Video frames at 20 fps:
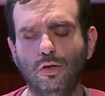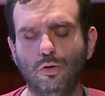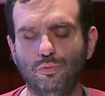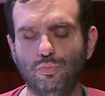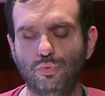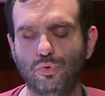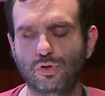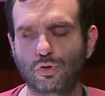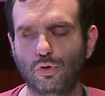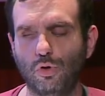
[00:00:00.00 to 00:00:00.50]

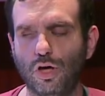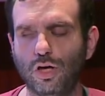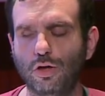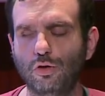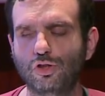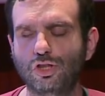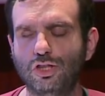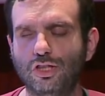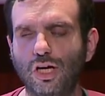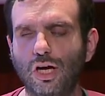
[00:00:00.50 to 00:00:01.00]
puisqu'en
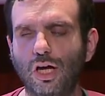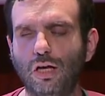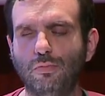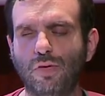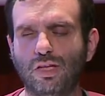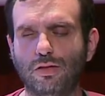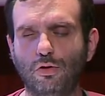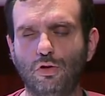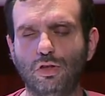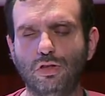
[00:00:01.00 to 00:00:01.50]
règle générale,
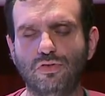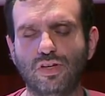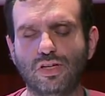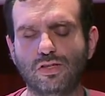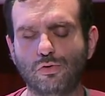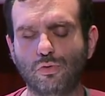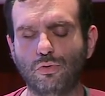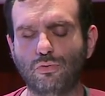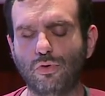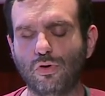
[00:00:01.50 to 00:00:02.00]
maintenant, les
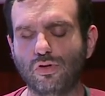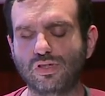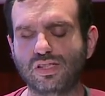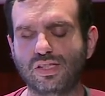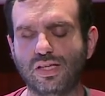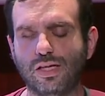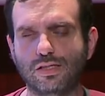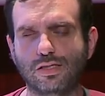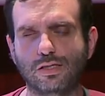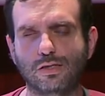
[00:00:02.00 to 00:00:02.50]
versions
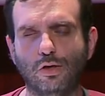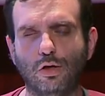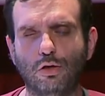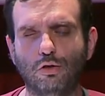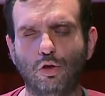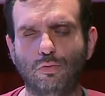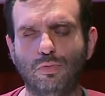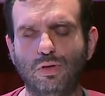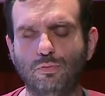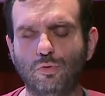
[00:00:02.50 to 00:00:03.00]
françaises
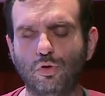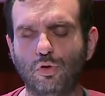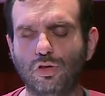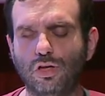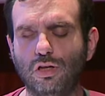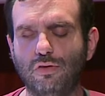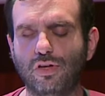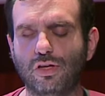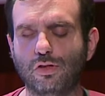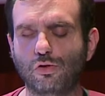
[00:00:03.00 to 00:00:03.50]
sortent en même temps
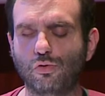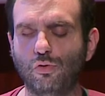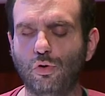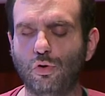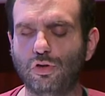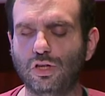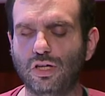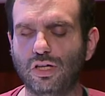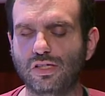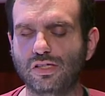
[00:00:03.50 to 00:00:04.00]
que la
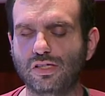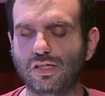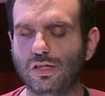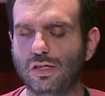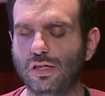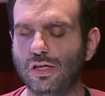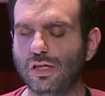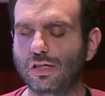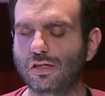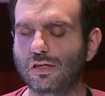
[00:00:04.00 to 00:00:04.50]
version anglaise ce
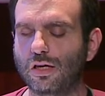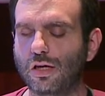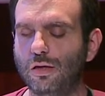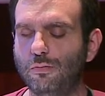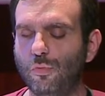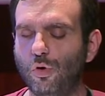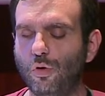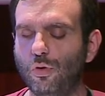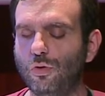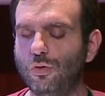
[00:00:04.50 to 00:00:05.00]
qui est
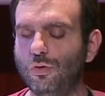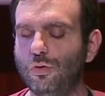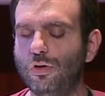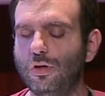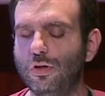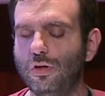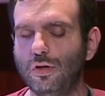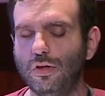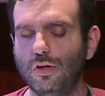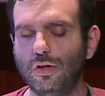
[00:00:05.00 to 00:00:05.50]
extrêmement euh,
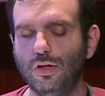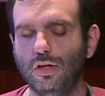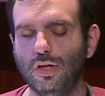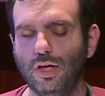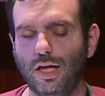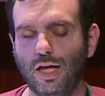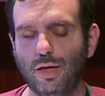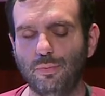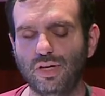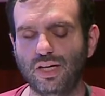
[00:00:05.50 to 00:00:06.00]

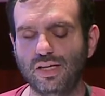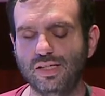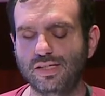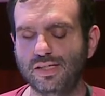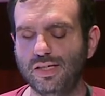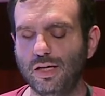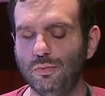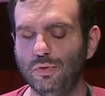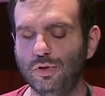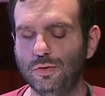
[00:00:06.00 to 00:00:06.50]

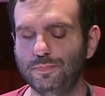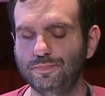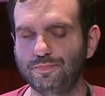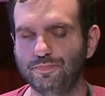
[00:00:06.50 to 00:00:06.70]
appréciable.